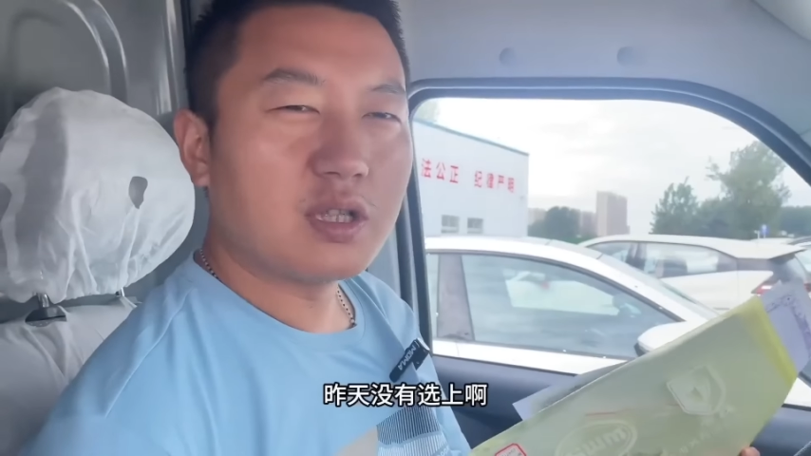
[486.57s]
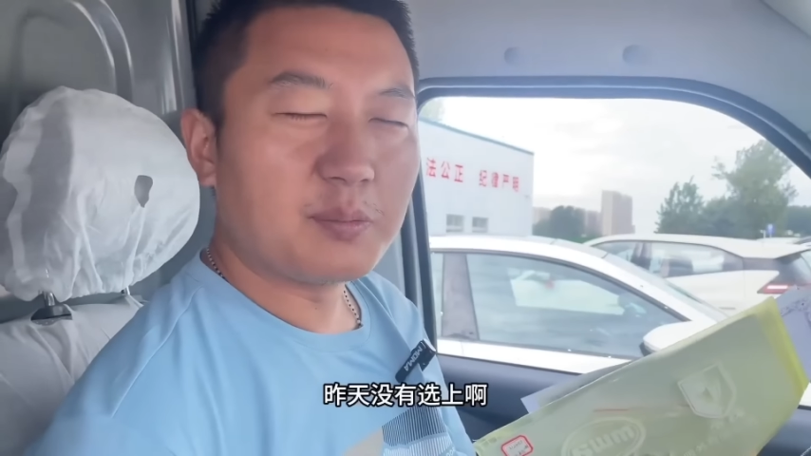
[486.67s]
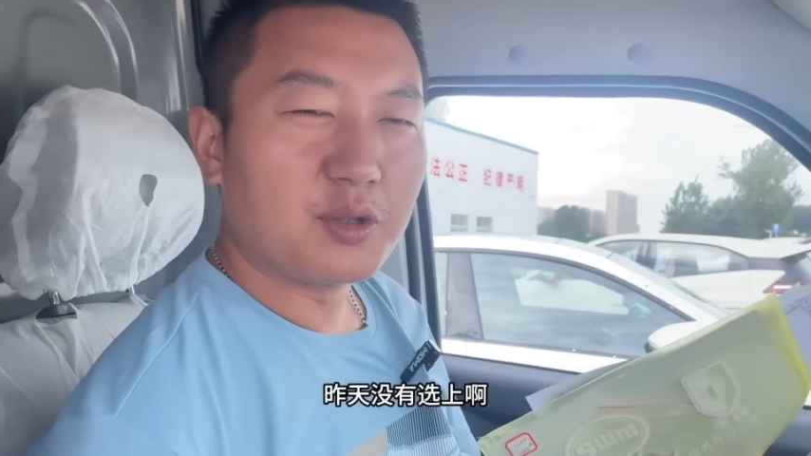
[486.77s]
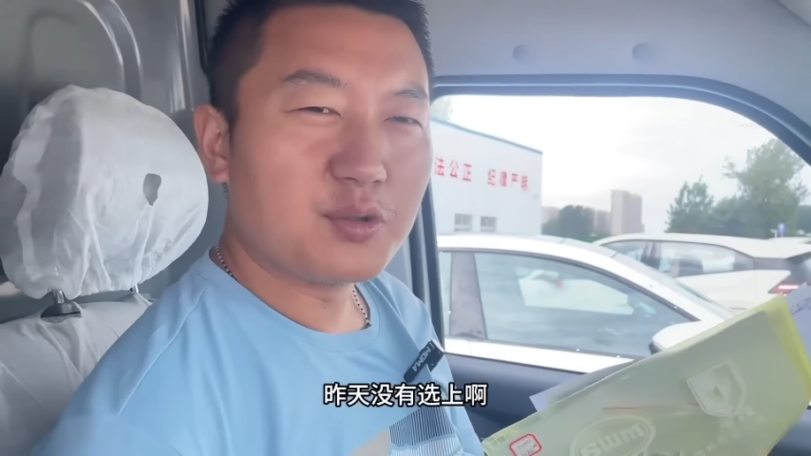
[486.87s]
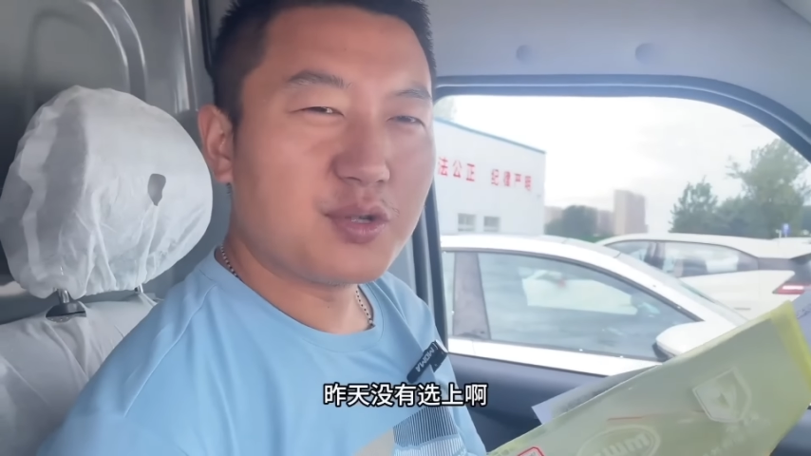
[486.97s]
天
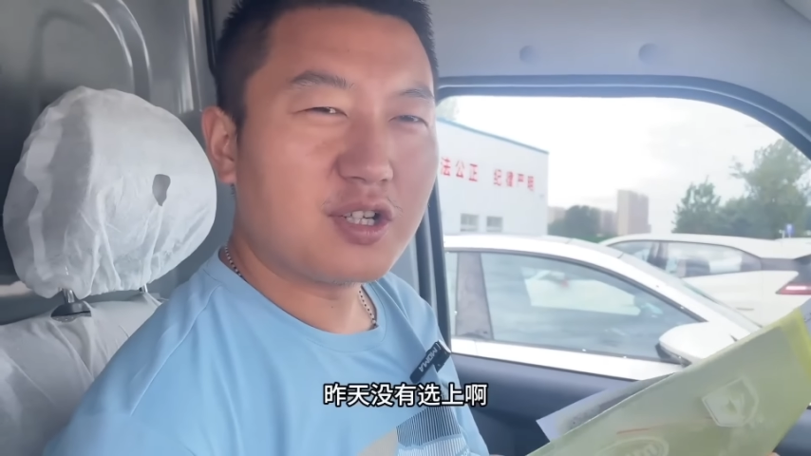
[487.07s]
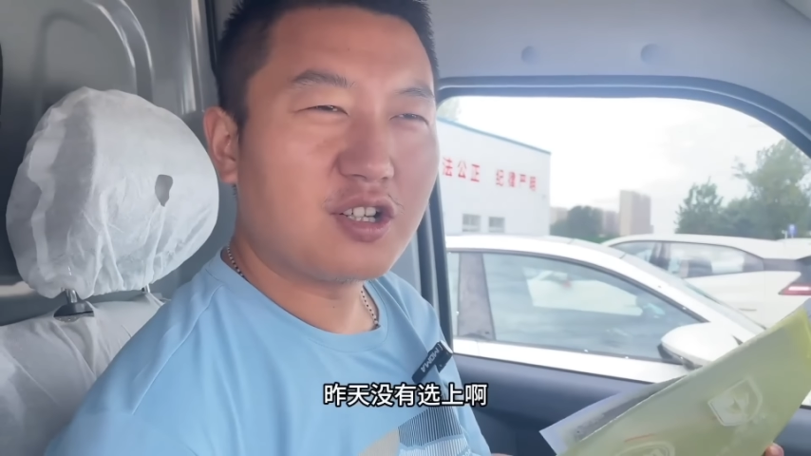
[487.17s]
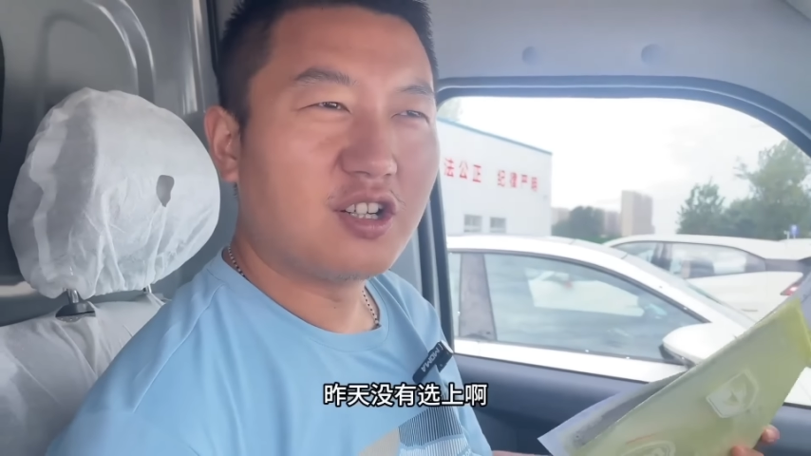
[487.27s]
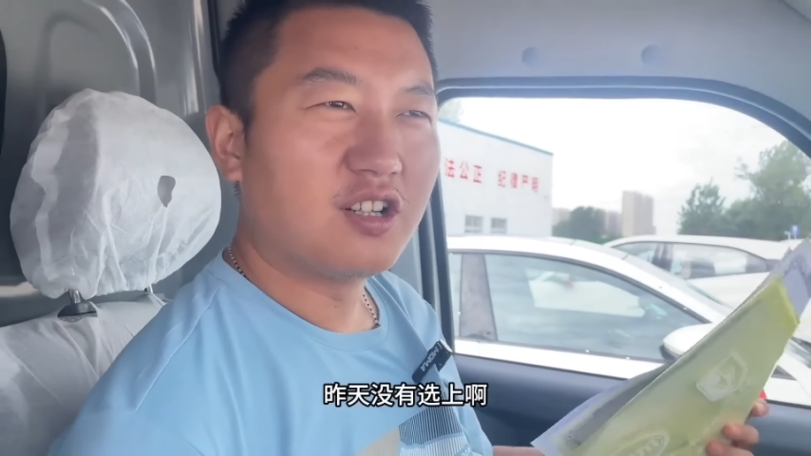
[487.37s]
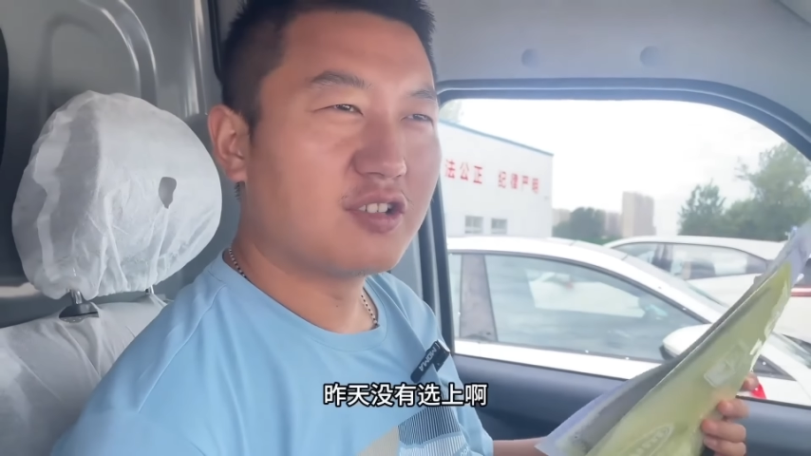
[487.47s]
没有选
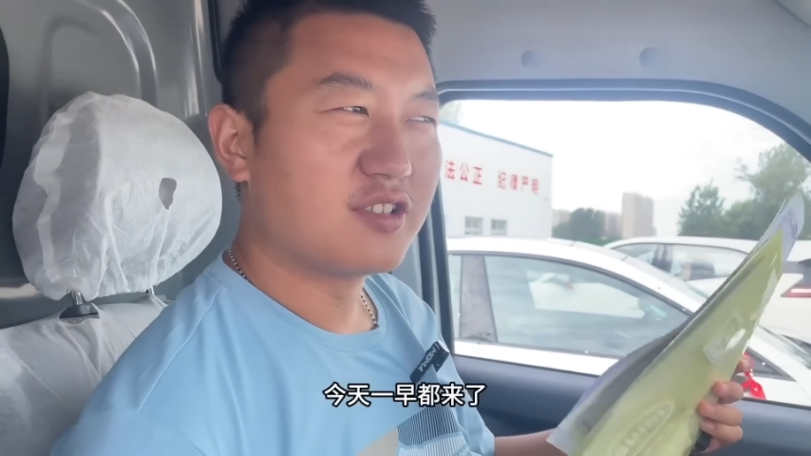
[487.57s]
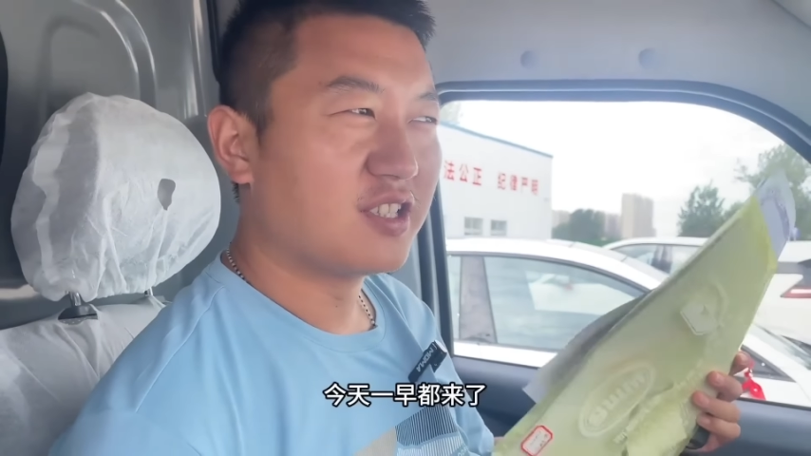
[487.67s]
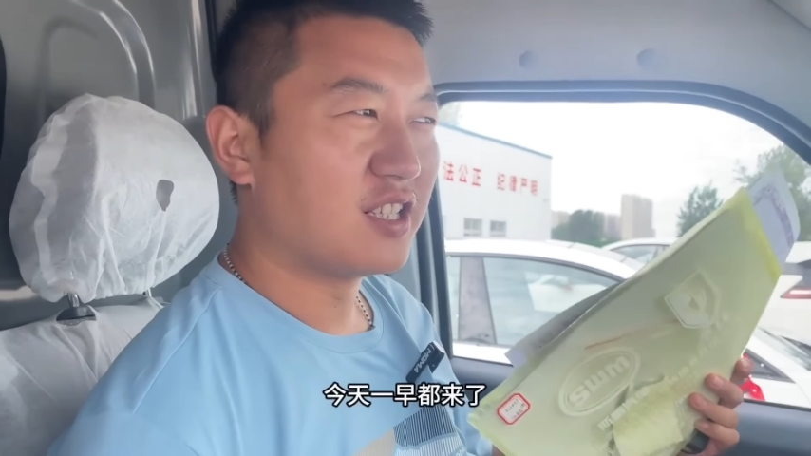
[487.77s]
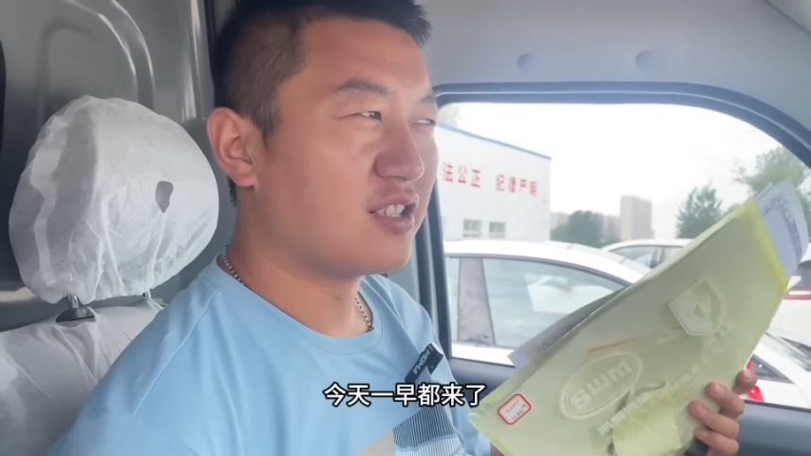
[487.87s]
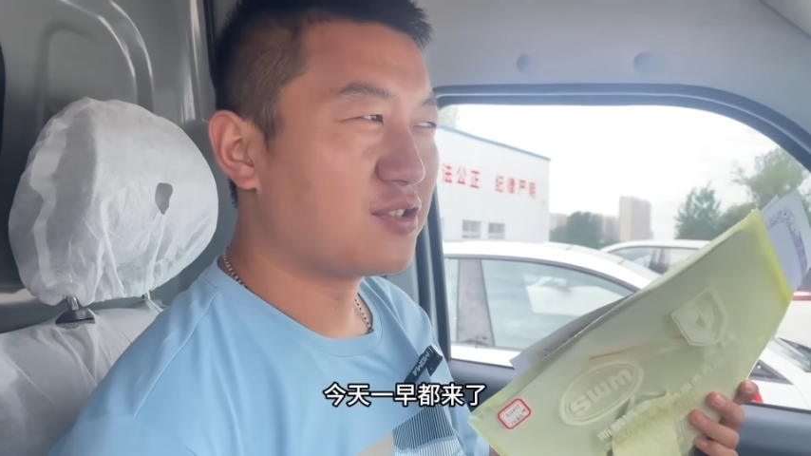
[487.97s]
上，今
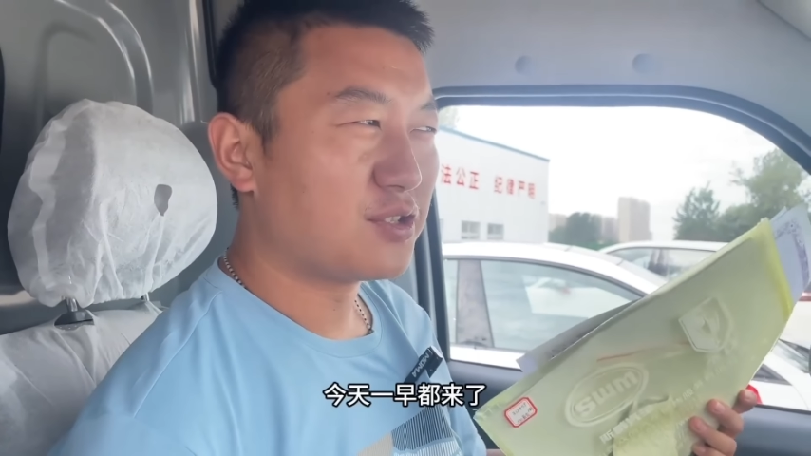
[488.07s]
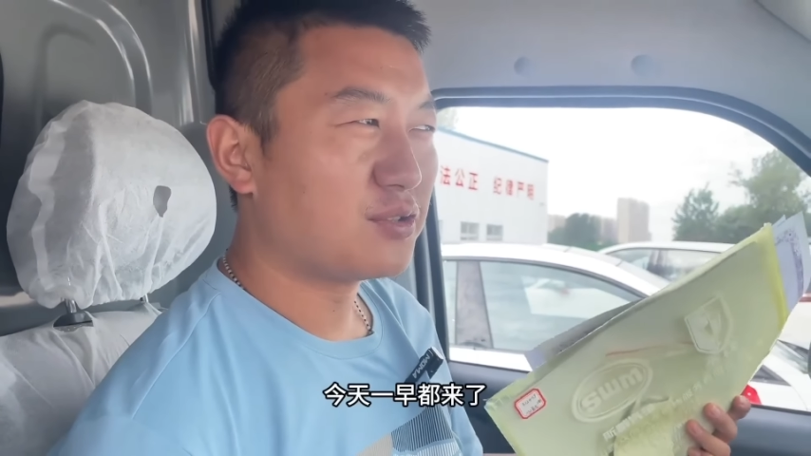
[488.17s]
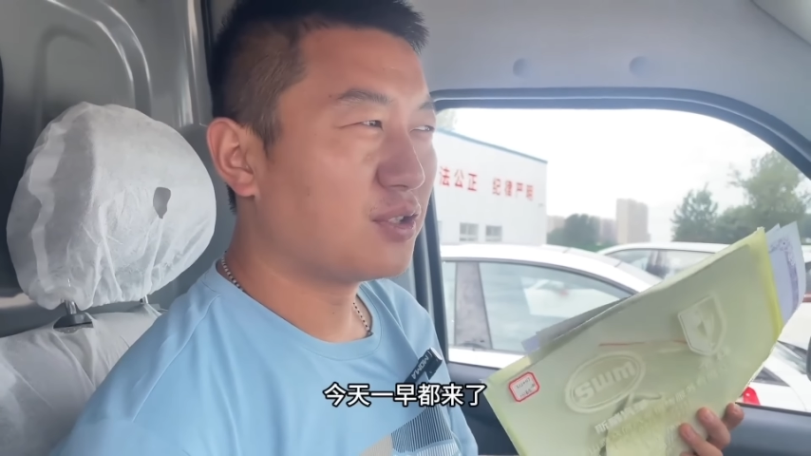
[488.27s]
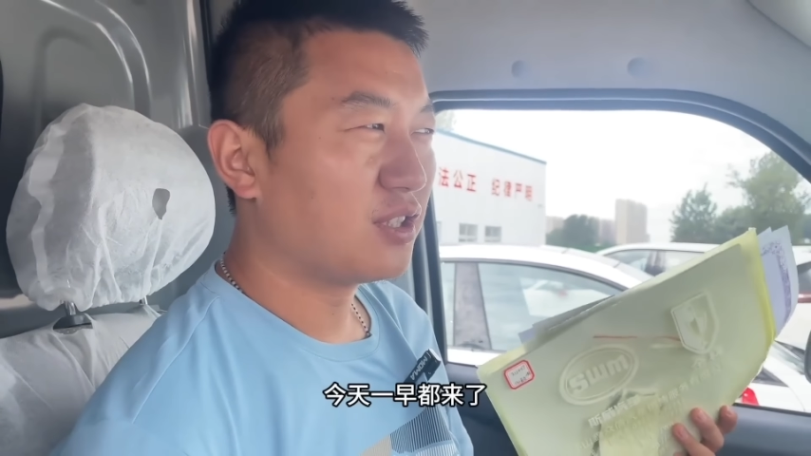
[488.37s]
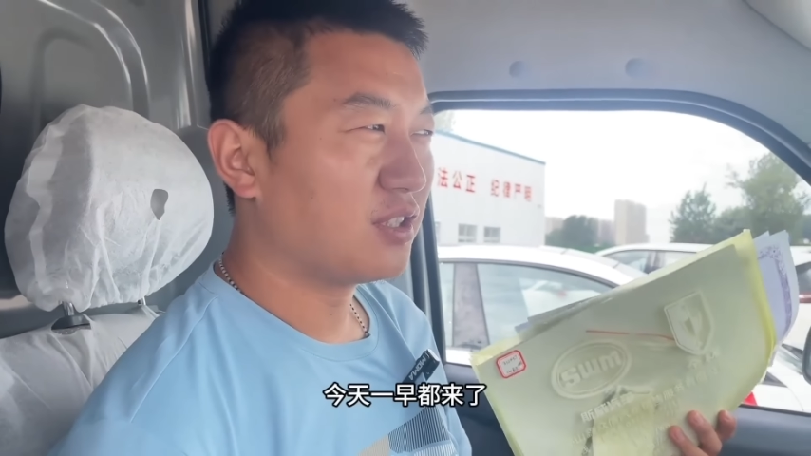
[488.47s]
天一早
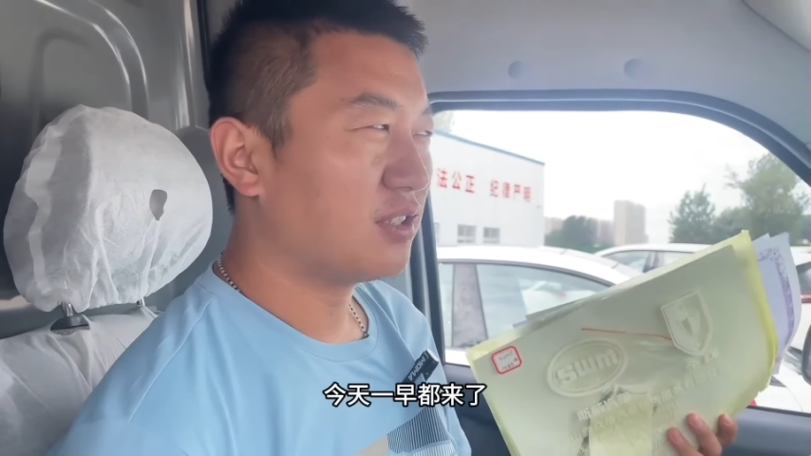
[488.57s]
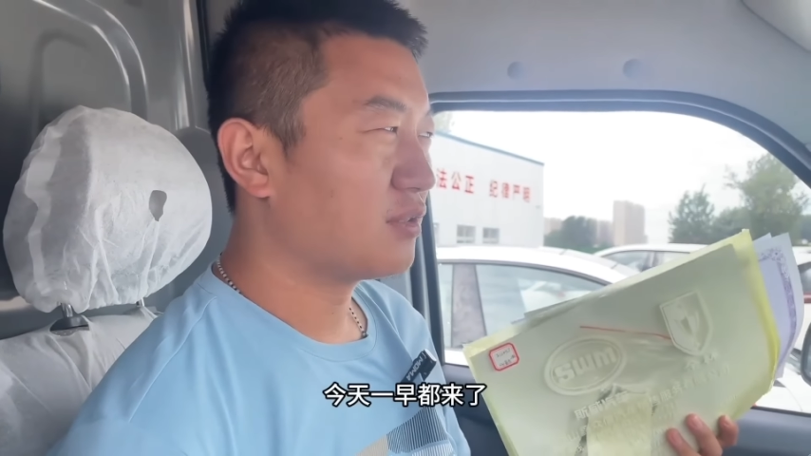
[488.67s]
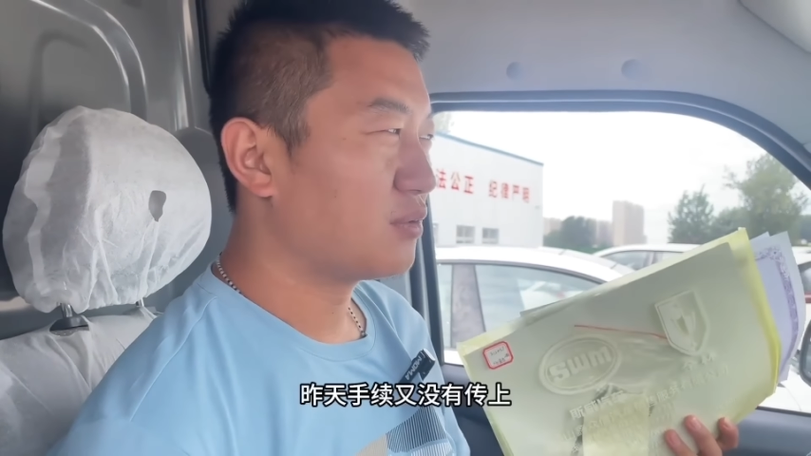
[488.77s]
就来了。